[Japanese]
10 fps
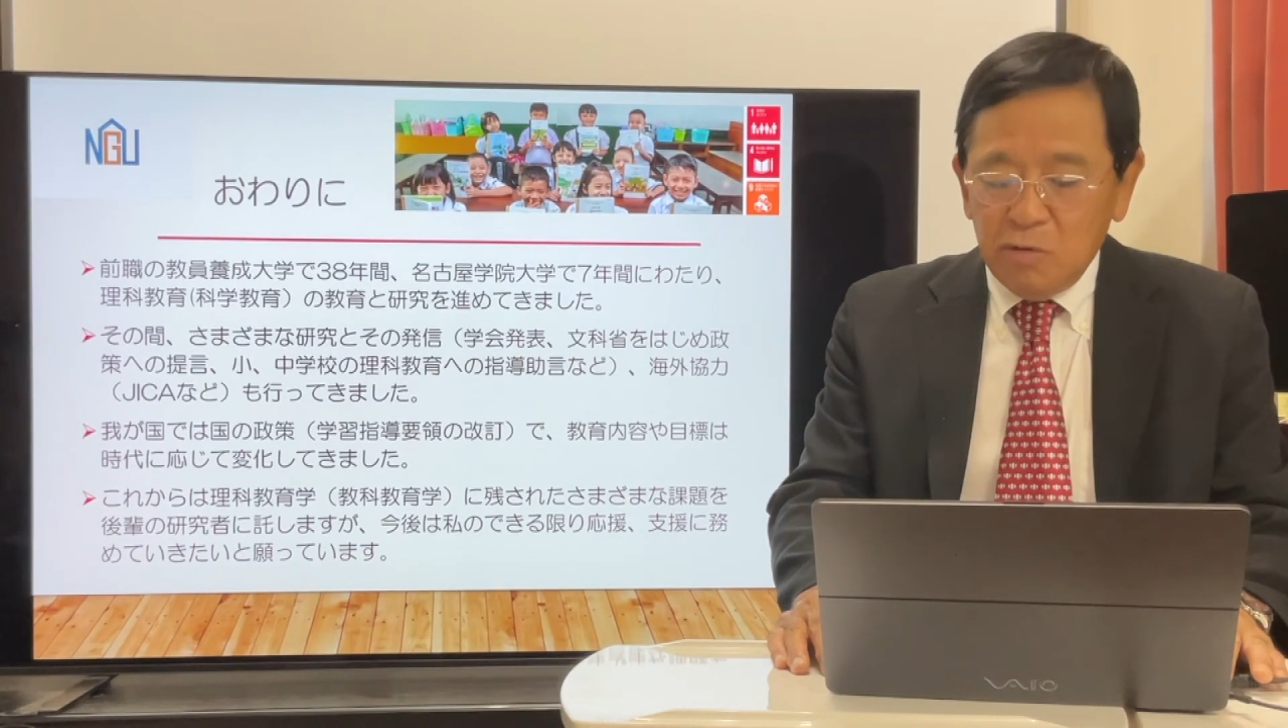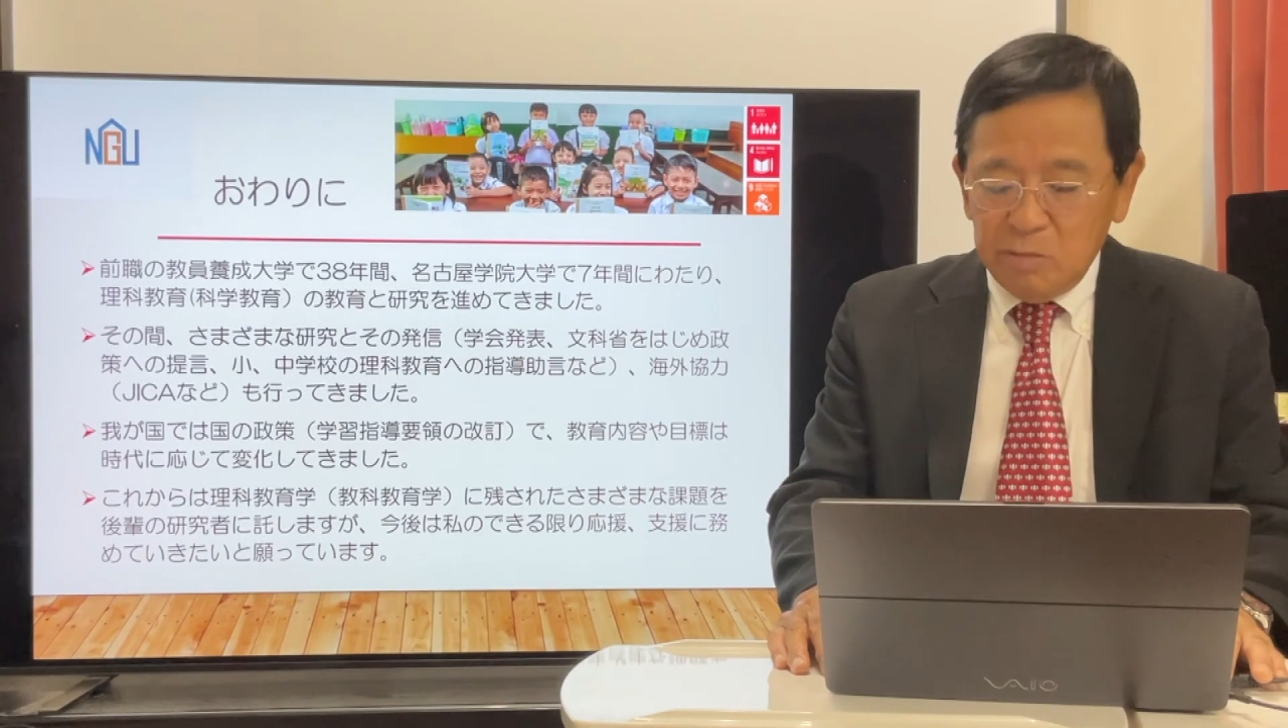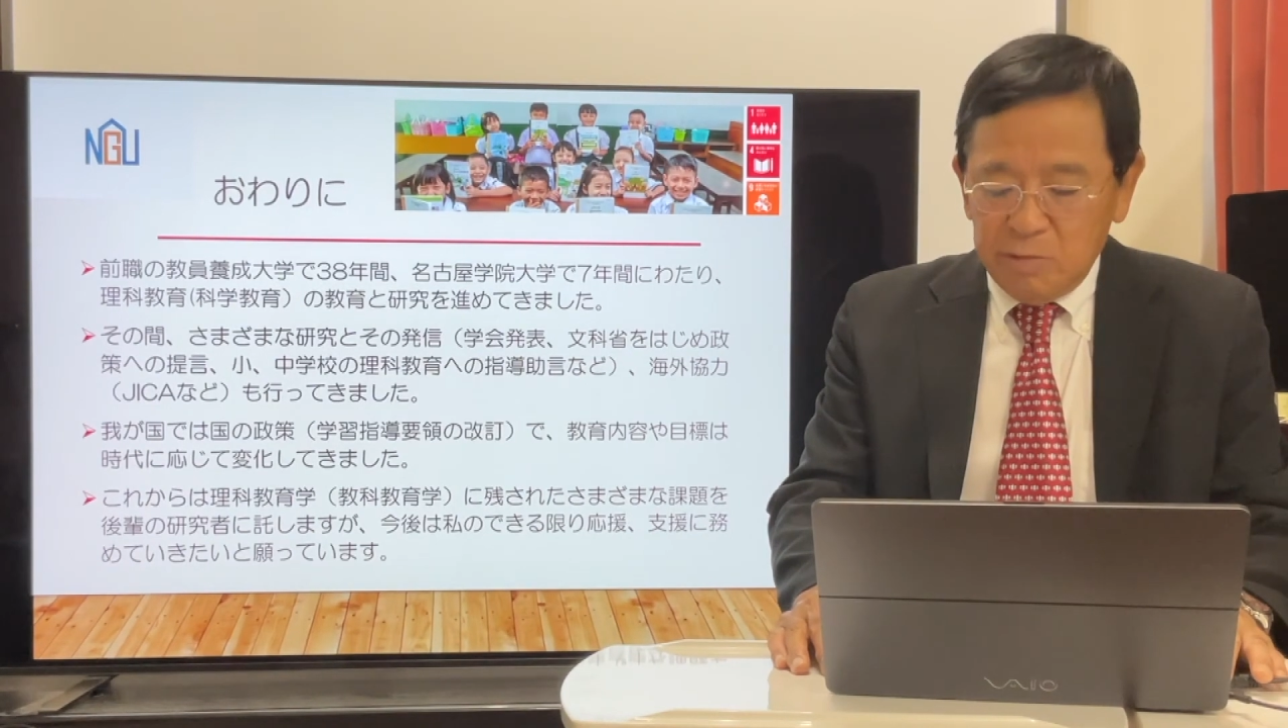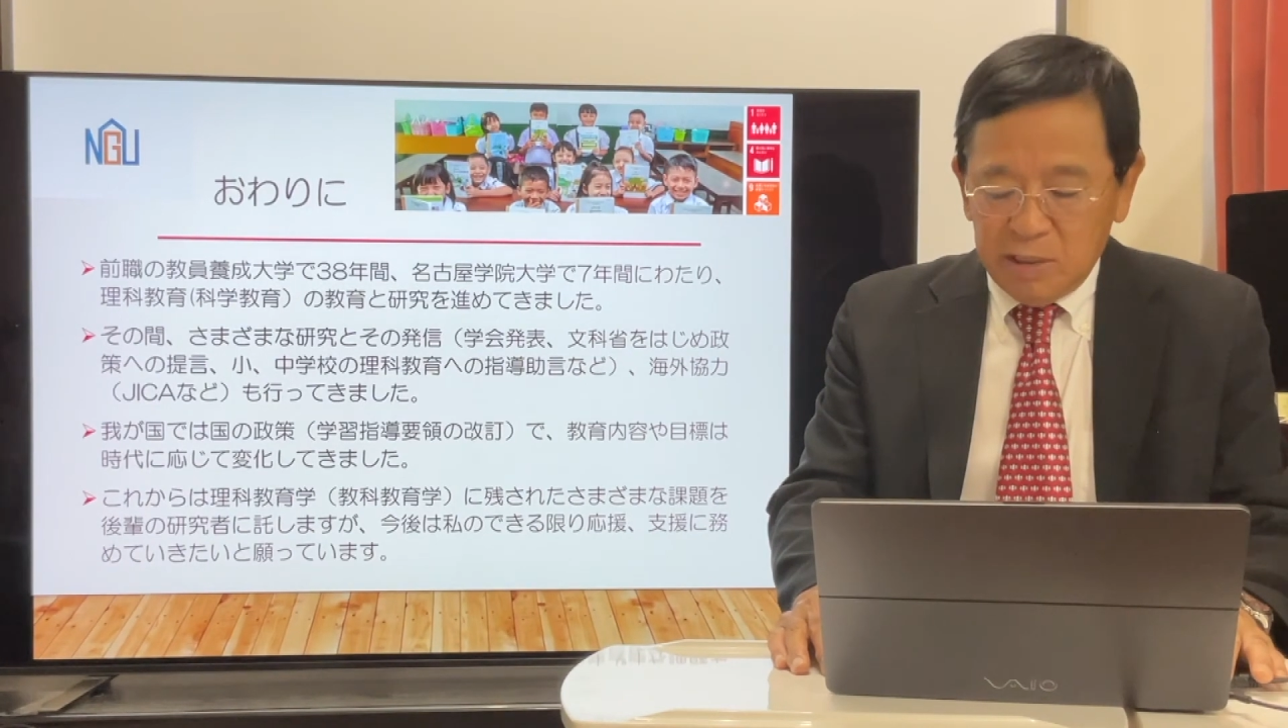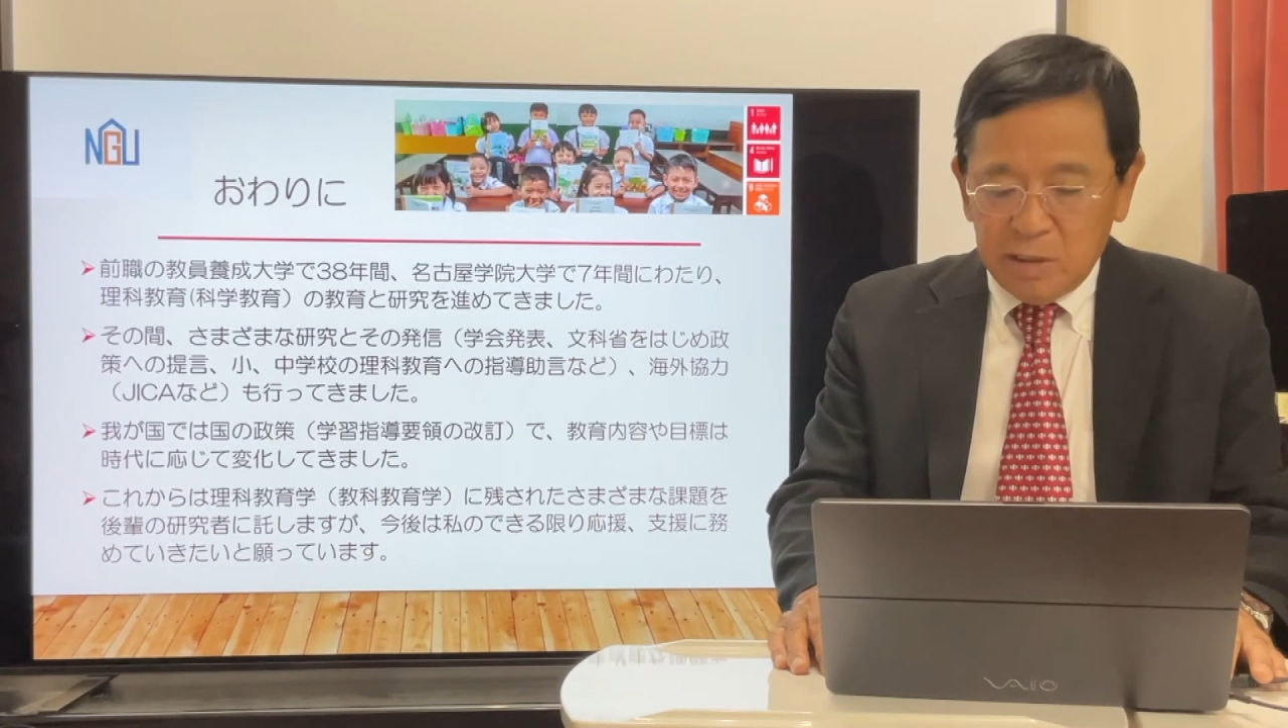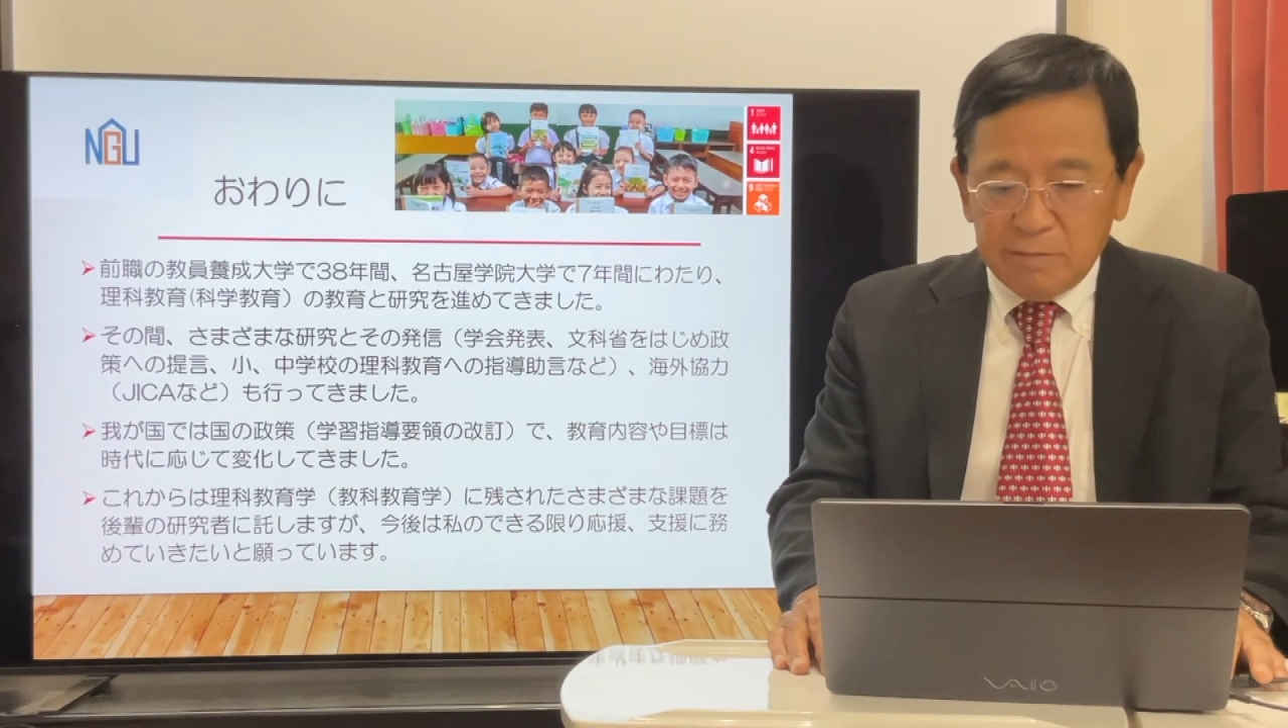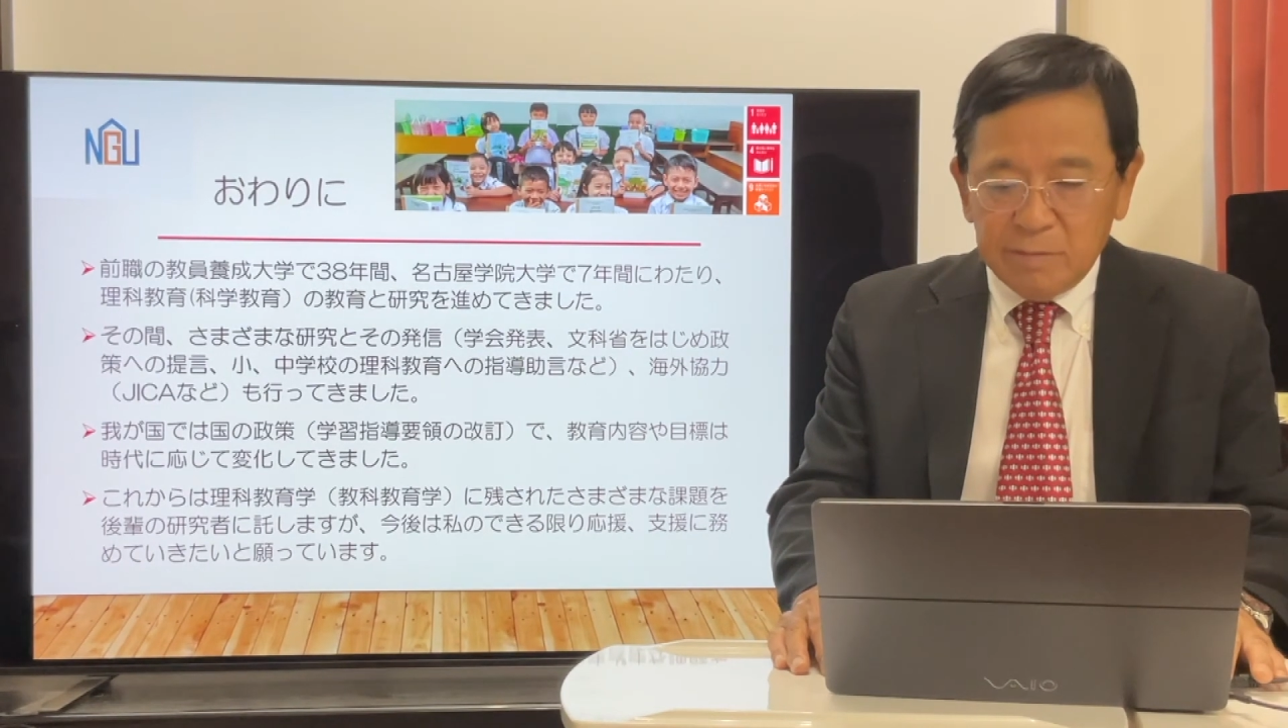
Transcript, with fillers: おります